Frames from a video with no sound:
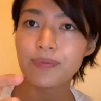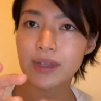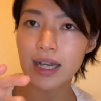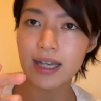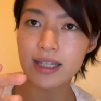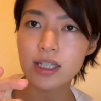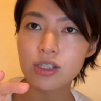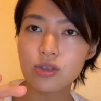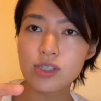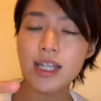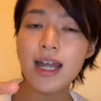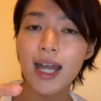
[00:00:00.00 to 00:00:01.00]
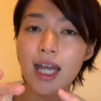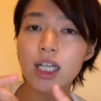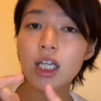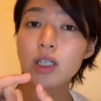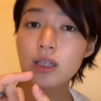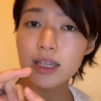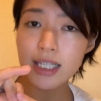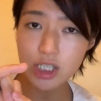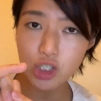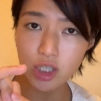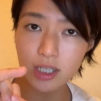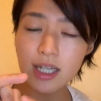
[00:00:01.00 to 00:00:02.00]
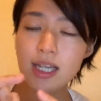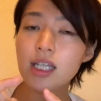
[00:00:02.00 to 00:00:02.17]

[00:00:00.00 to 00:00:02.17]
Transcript: はい。そして、collision。